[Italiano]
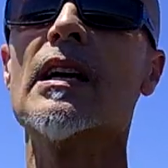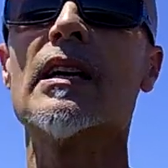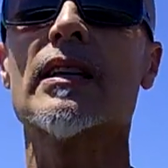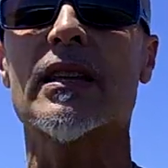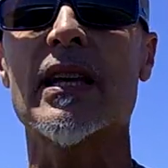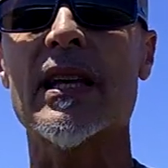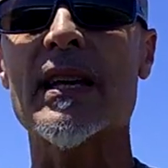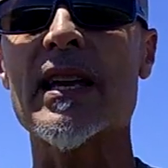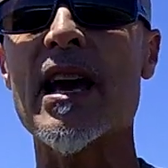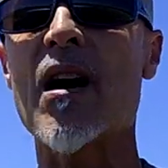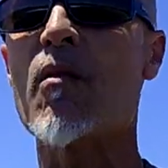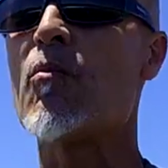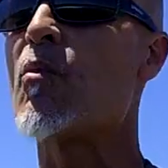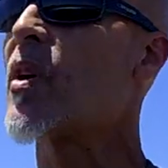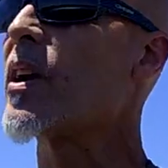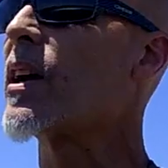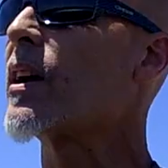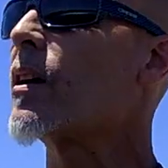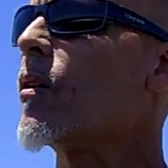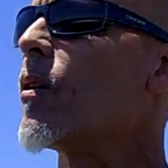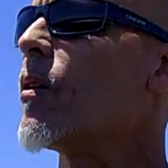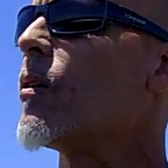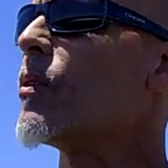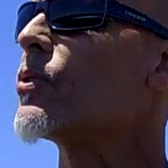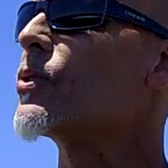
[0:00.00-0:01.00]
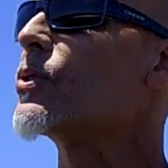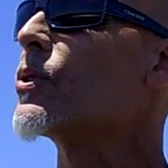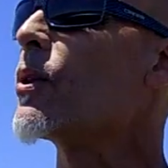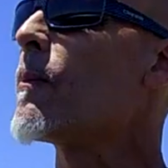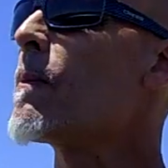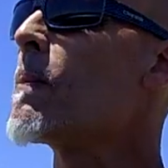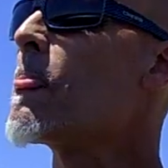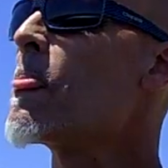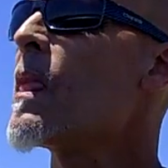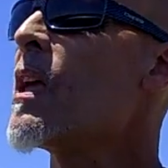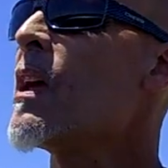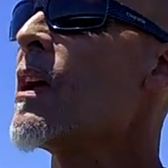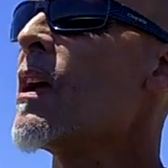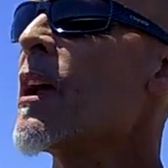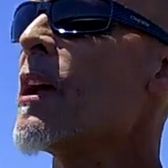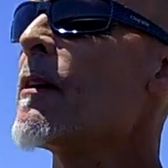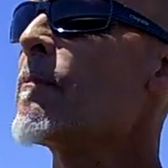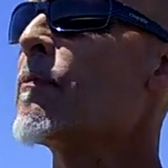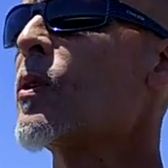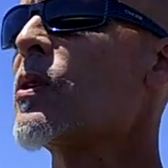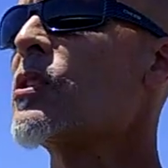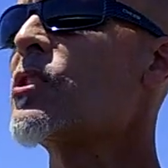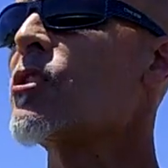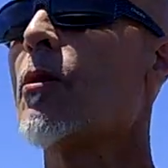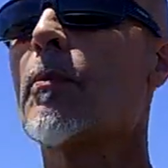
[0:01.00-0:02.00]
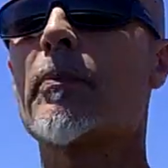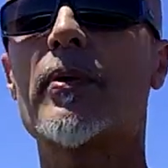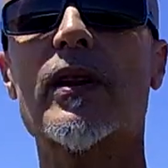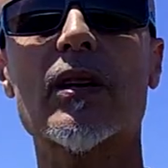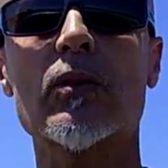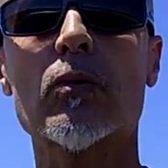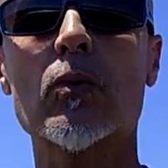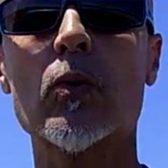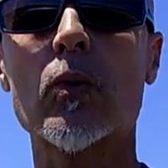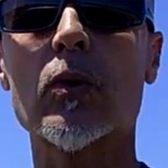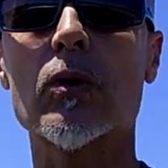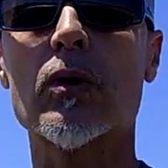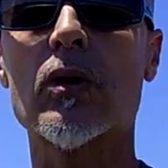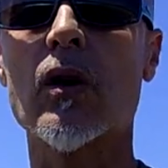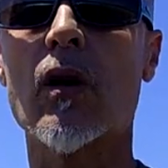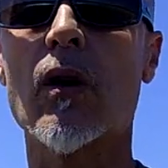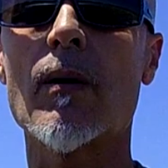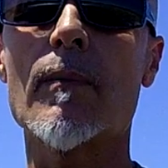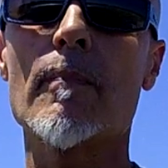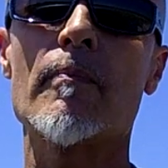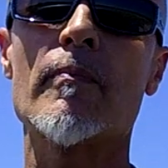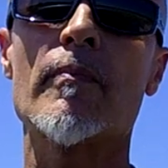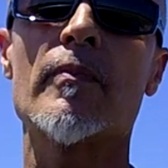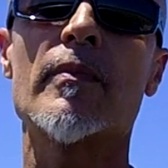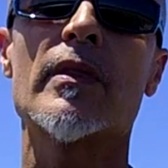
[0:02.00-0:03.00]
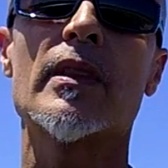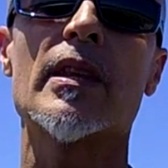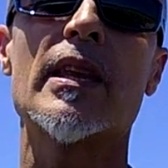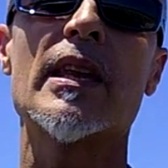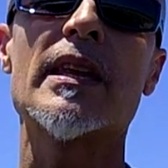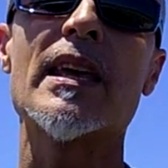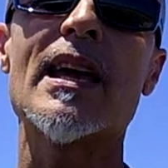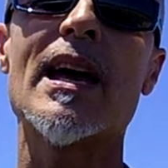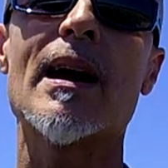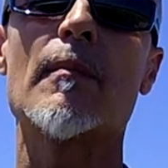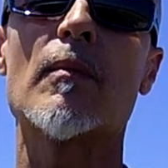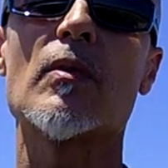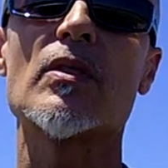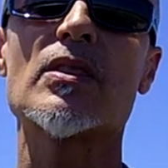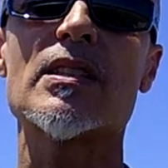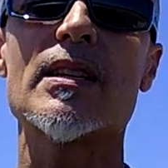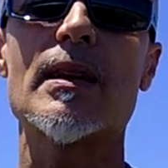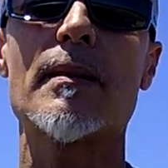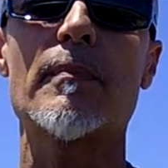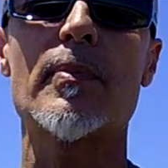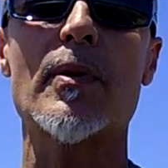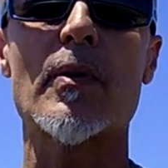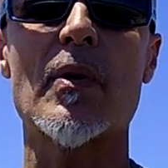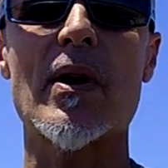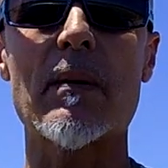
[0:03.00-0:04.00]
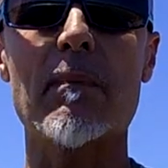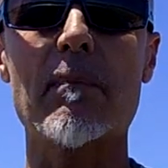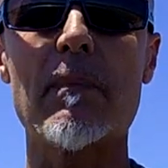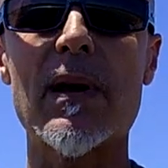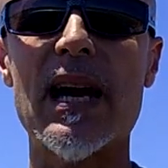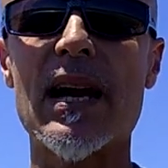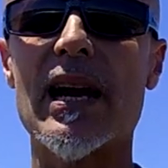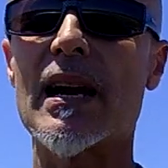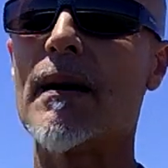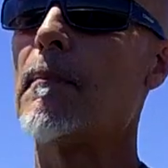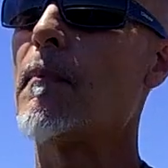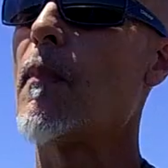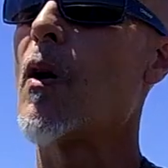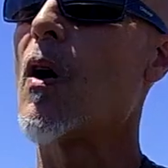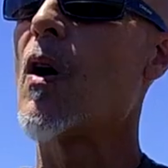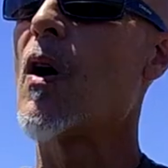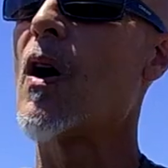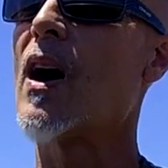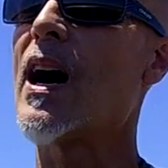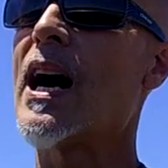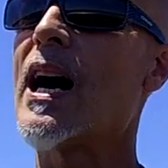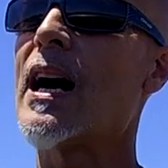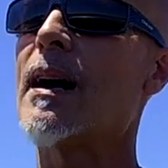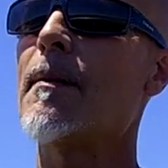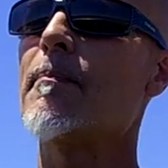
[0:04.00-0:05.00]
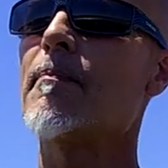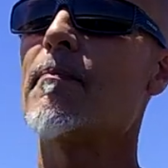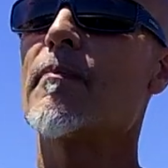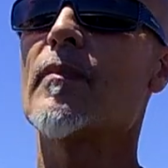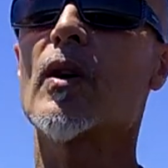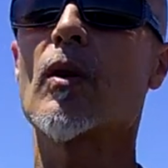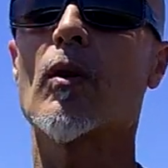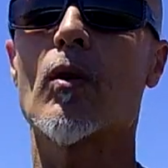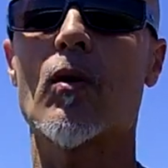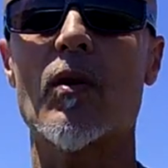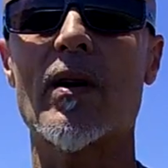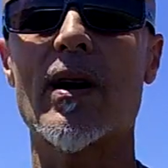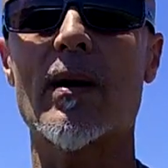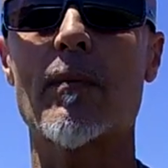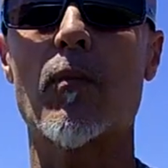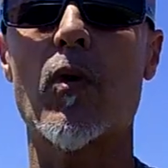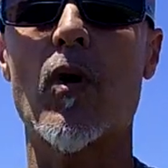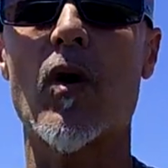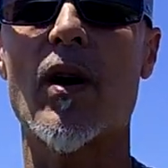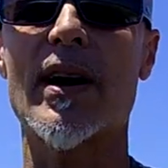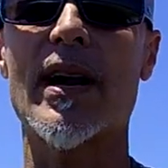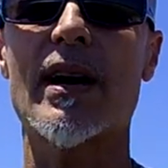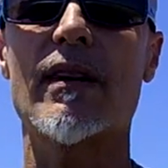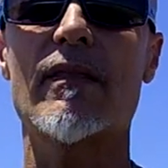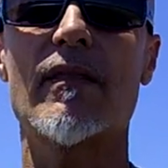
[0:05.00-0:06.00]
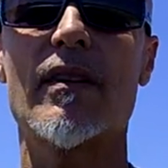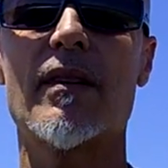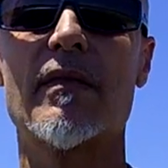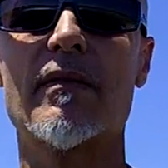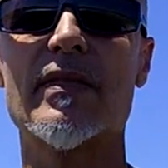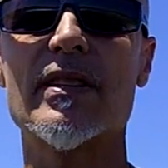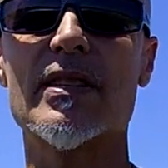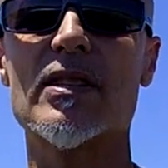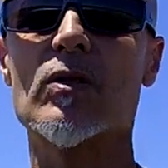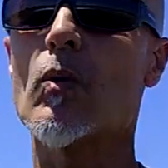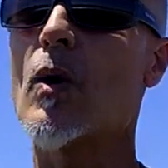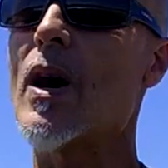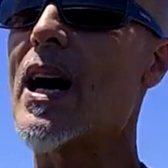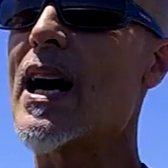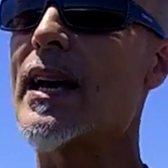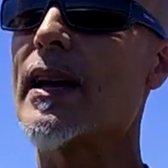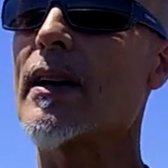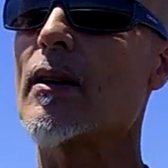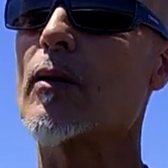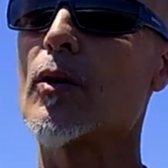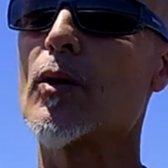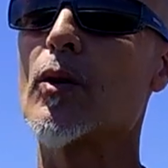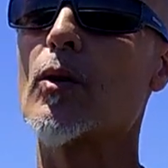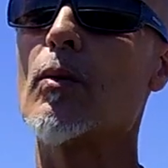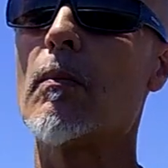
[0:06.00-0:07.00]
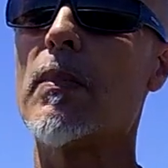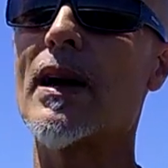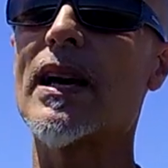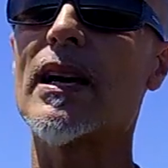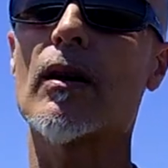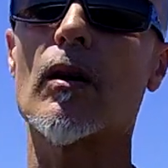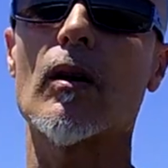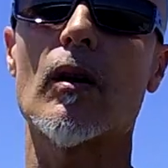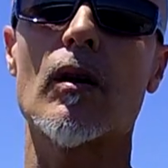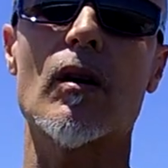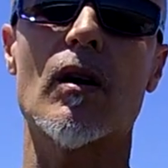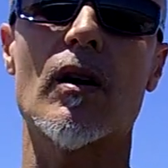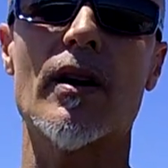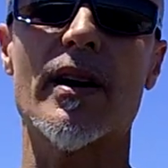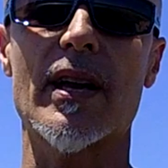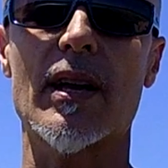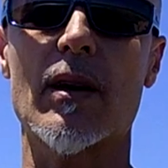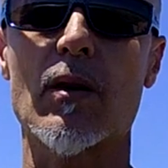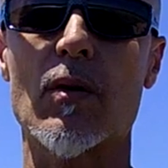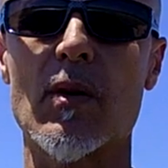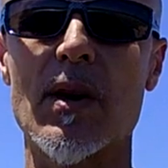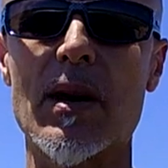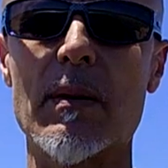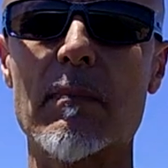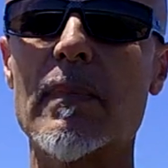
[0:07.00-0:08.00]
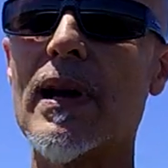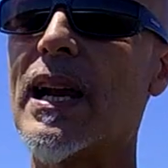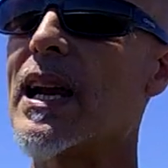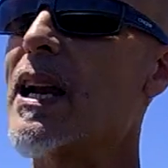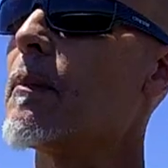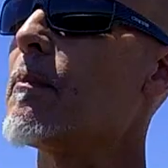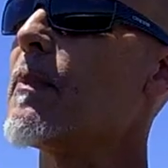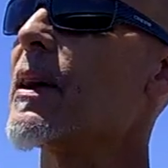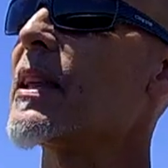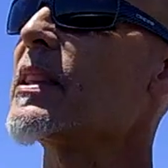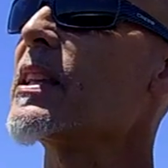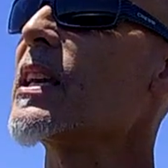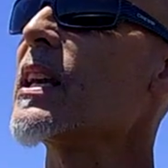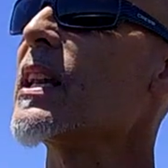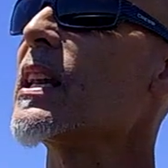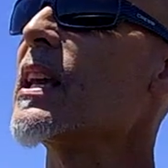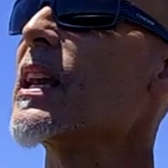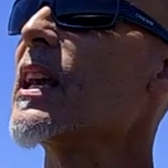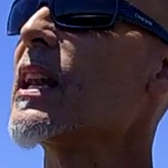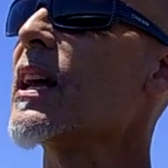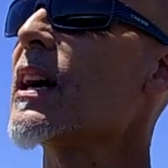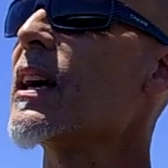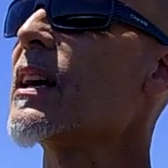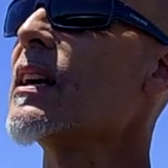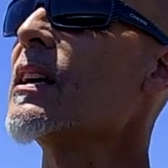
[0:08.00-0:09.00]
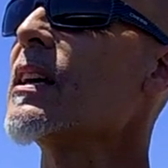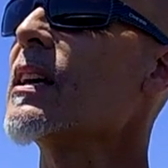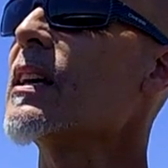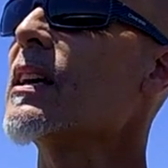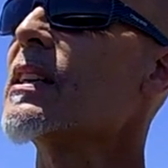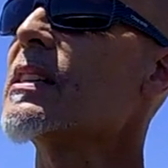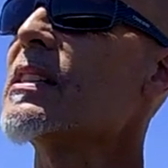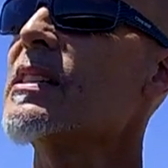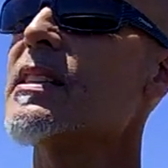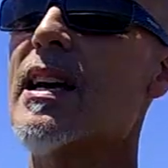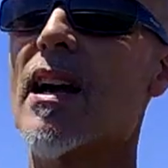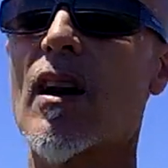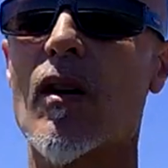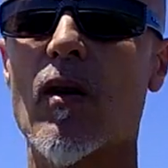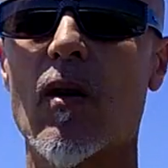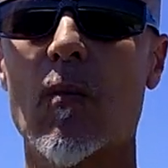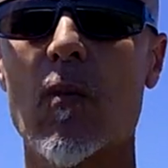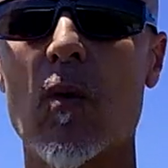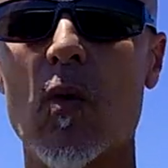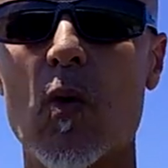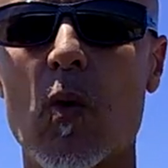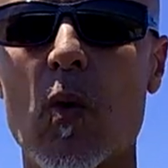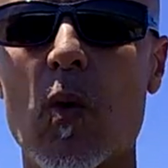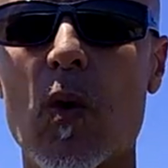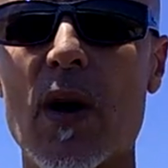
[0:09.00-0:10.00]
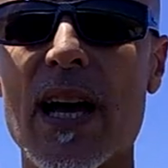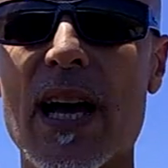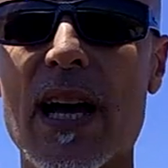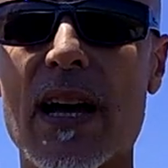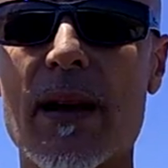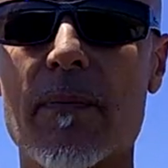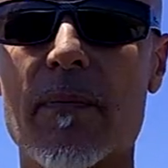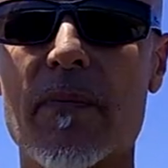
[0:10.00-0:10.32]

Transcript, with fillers: teniamone conto e poi soprattutto teniamo sempre una bella boa con una buona visuale, di un bel colore, con una bella bandierina che sia comunque